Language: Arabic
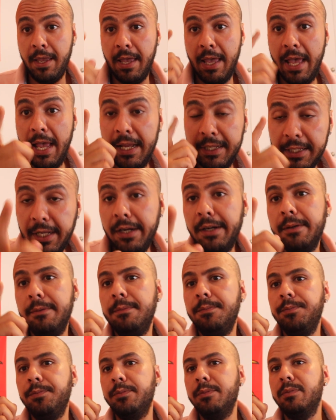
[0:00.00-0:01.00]
هذا
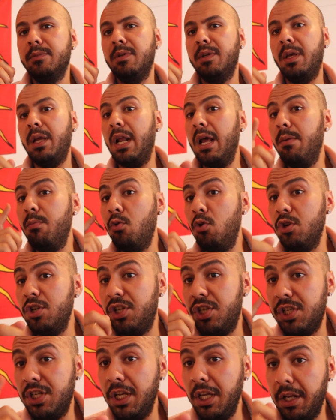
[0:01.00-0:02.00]
راه
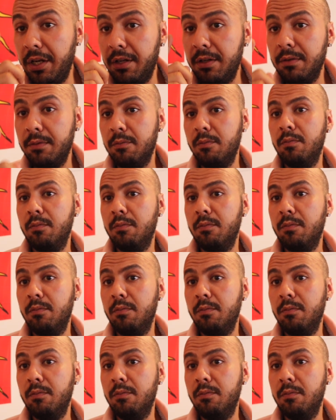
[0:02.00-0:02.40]
مؤشر